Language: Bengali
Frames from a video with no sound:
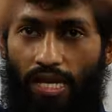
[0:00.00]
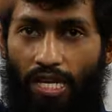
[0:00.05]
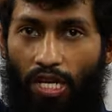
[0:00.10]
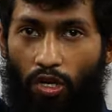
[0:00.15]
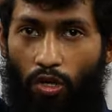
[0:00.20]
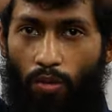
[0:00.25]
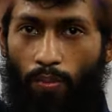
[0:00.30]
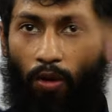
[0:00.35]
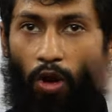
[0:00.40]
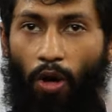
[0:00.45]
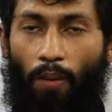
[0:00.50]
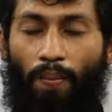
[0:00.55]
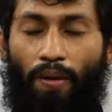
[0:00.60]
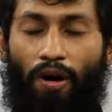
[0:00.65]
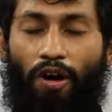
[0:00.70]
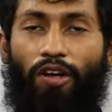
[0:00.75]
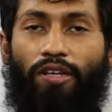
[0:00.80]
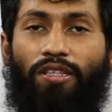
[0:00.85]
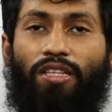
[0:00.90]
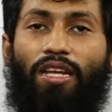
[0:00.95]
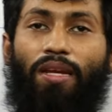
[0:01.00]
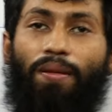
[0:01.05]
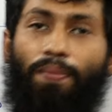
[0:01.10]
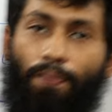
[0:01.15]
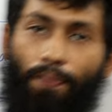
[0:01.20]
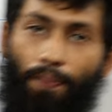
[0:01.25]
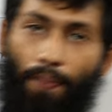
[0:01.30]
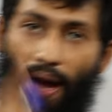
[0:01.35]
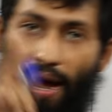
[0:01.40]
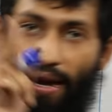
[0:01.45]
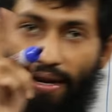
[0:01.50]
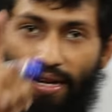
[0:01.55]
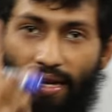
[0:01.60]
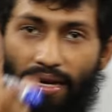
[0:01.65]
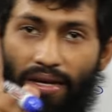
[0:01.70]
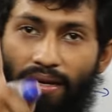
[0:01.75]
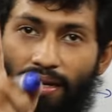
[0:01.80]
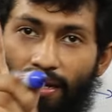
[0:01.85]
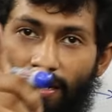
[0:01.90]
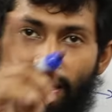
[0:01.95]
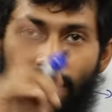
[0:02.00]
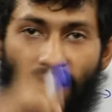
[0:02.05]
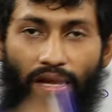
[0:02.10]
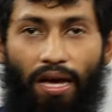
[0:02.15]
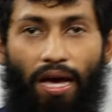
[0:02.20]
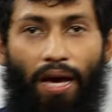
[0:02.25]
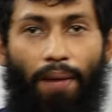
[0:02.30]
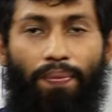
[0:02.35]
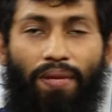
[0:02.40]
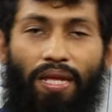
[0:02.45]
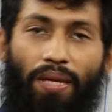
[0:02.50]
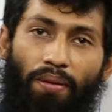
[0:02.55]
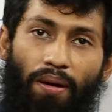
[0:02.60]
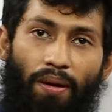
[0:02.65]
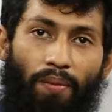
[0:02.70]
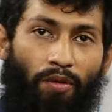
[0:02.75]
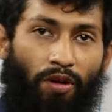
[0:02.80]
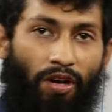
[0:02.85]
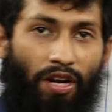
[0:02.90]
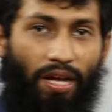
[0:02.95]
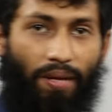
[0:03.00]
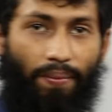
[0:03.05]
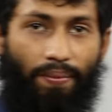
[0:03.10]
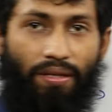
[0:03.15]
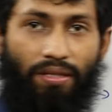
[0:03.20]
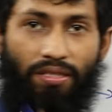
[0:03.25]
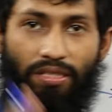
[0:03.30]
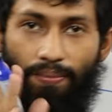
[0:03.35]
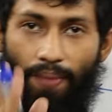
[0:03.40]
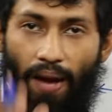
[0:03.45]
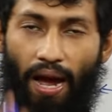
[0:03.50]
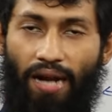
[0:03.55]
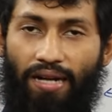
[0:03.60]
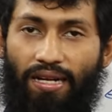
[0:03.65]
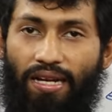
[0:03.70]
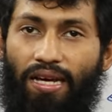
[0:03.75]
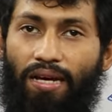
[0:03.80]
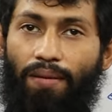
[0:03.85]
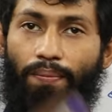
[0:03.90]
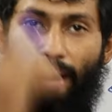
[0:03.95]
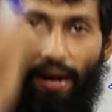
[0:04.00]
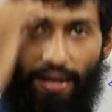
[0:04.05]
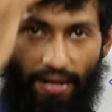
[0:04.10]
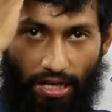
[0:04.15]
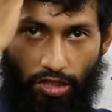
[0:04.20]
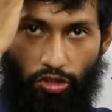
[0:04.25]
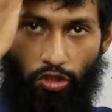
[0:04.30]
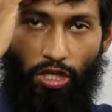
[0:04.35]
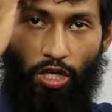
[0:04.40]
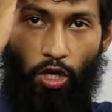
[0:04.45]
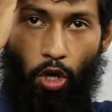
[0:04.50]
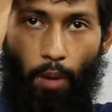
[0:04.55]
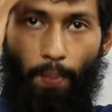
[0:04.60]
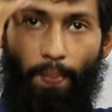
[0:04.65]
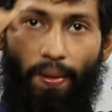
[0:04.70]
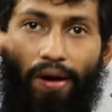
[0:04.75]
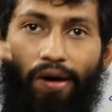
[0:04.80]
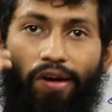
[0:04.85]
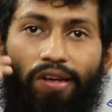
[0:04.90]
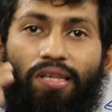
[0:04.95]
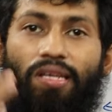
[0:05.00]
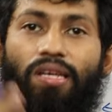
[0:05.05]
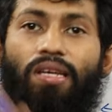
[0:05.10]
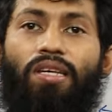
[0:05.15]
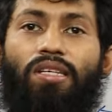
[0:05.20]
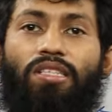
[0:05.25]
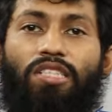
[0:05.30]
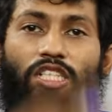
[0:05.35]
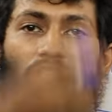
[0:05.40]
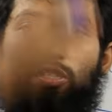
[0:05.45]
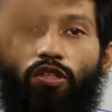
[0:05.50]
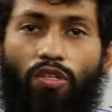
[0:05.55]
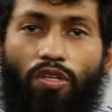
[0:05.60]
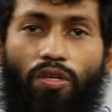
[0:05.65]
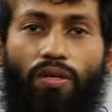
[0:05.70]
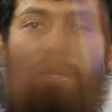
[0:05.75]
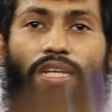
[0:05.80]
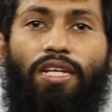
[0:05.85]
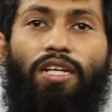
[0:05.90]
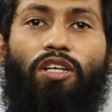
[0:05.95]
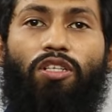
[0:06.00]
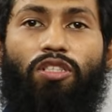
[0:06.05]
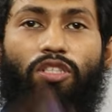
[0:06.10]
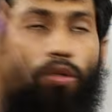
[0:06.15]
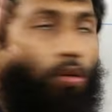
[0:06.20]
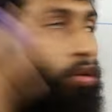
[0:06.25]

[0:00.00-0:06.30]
এরকম লম্বা হয় তাহলে ভাটা আপনি এভাবে মনে রাখবেন যে ভাটা ভাটা আসলে লম্বা হয় সেজন্য এটা হচ্ছে